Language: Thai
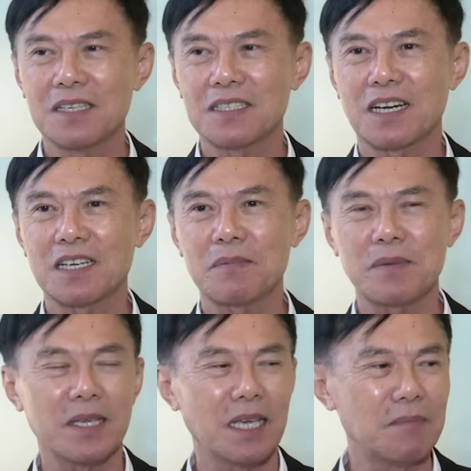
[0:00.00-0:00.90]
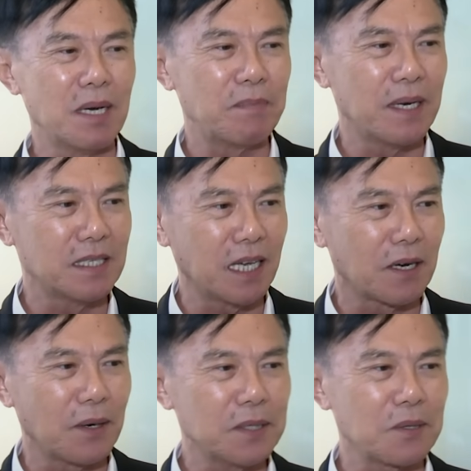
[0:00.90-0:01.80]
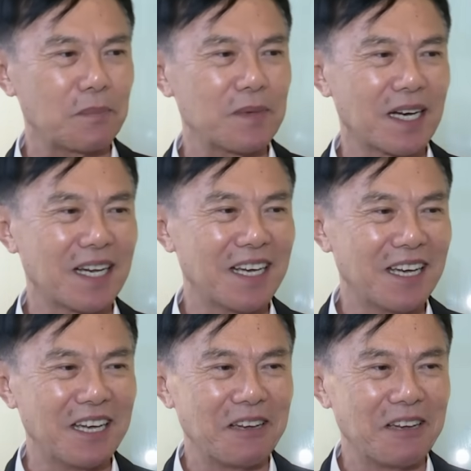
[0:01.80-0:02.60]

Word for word: อย่างไปยิงมือปืน 700ศพอย่างนั้นนะ